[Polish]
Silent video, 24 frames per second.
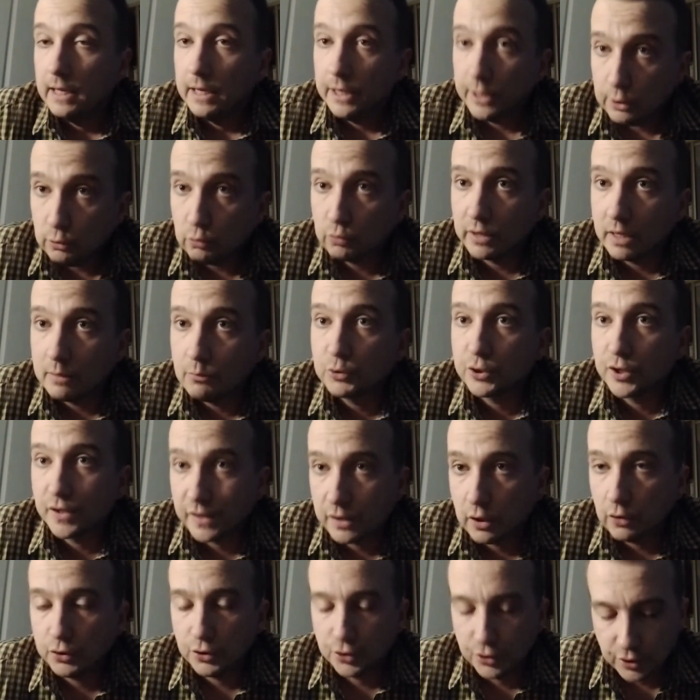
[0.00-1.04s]
I tutaj muszę
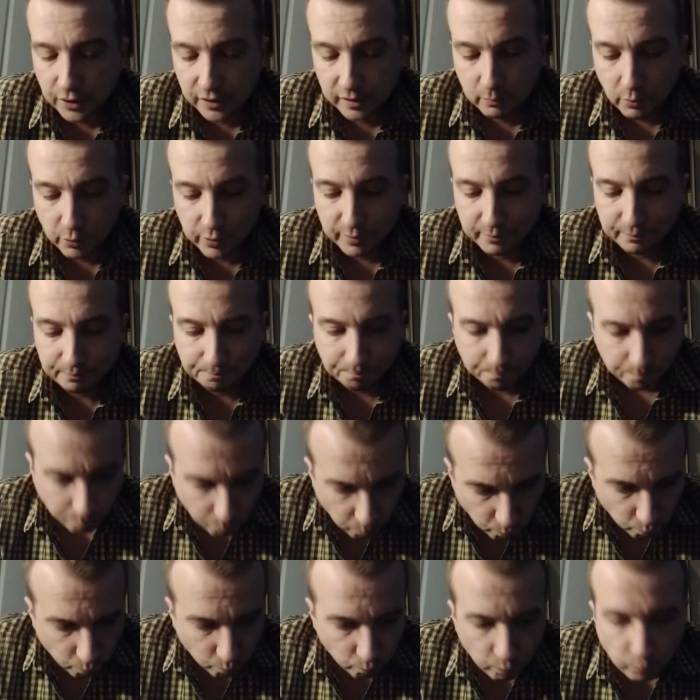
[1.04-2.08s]
zgodzić się z moim
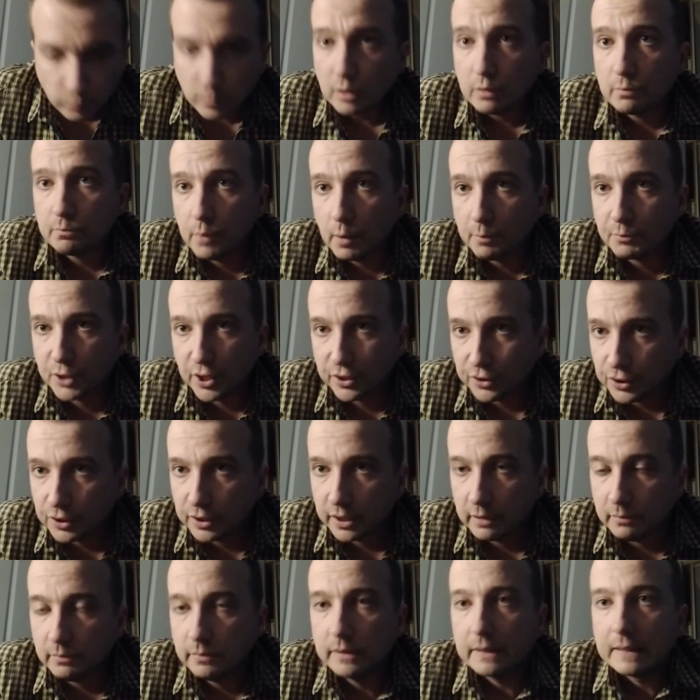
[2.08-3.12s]

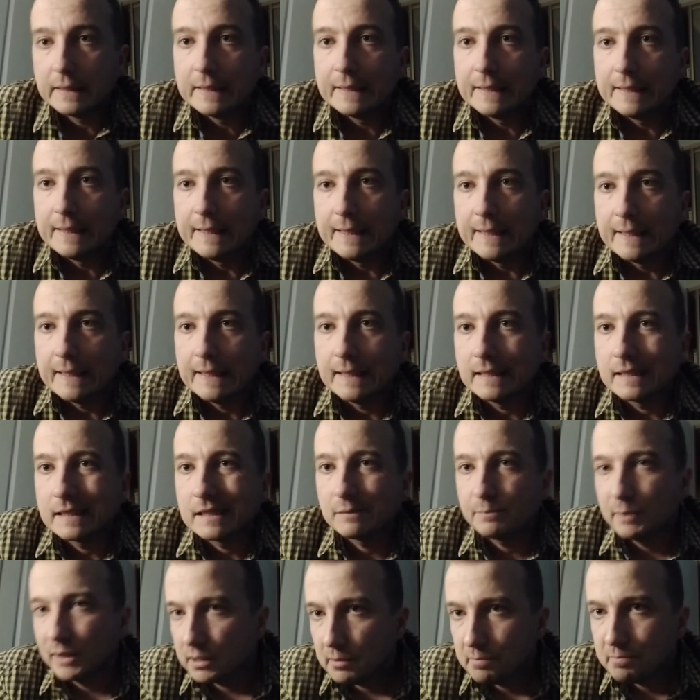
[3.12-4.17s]
poprzednikiem, e,
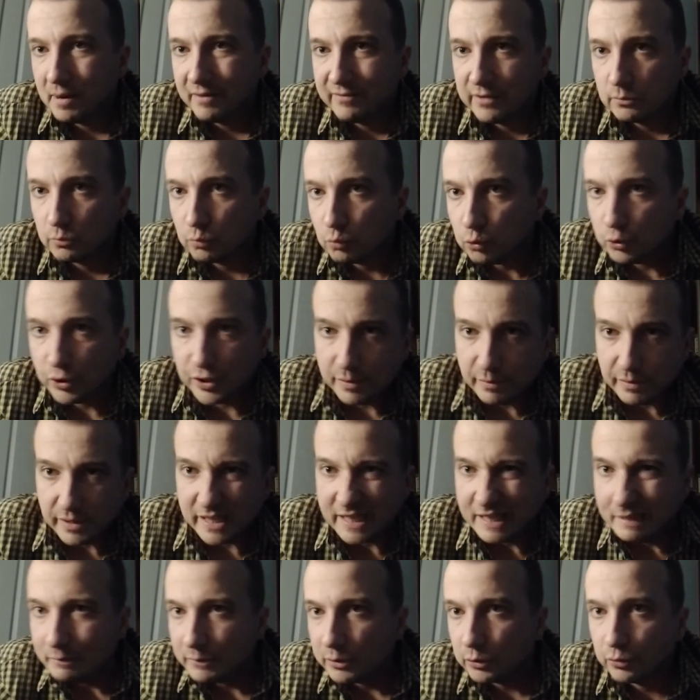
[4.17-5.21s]
z panem Pawłem
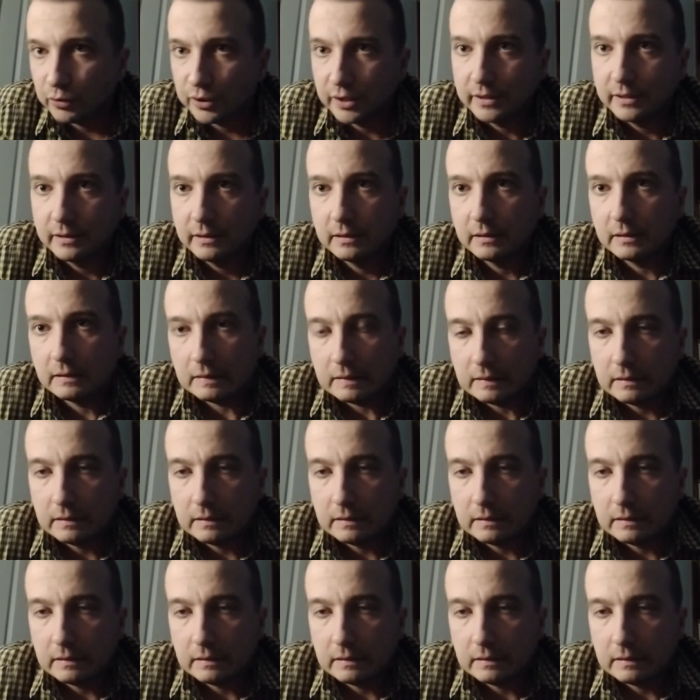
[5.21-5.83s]
Dudzińskim, który